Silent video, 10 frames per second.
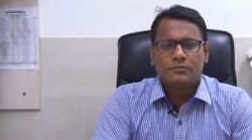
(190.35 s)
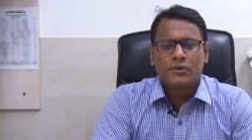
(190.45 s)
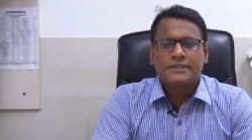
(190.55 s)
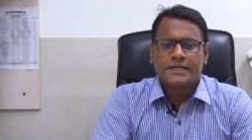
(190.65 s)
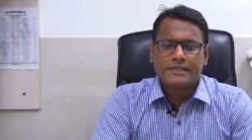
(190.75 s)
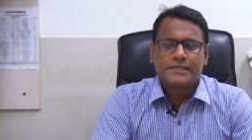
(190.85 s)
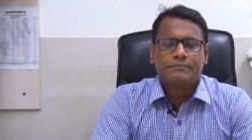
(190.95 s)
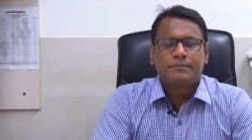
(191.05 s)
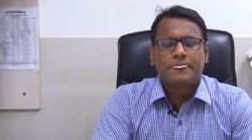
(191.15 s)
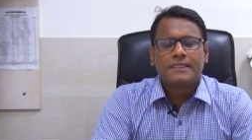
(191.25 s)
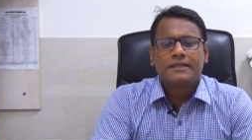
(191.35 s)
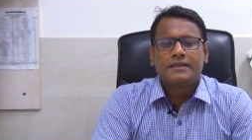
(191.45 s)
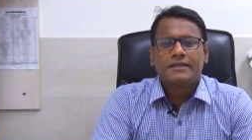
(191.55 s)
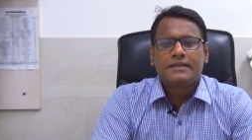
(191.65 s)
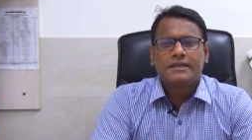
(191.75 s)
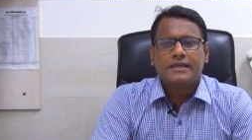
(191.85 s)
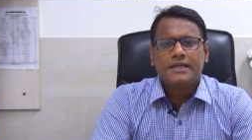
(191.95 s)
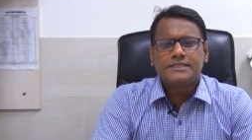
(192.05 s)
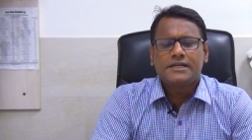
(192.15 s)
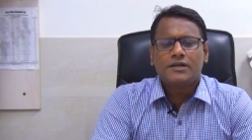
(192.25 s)
বলে থাকি
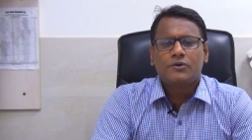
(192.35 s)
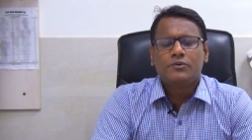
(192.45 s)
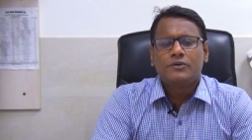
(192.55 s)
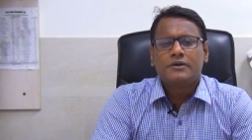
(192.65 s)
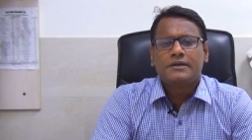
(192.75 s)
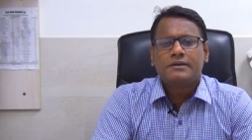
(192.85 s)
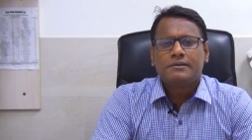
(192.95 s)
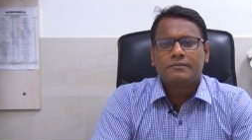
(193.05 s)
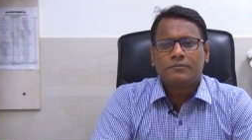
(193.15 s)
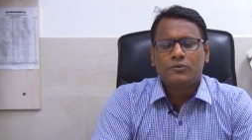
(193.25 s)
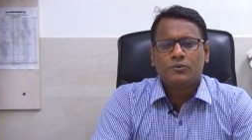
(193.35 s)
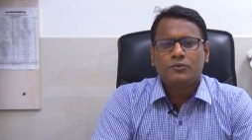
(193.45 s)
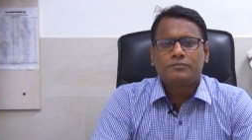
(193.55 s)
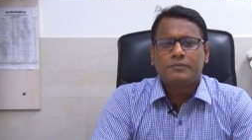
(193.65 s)
এছাড়াও কোনো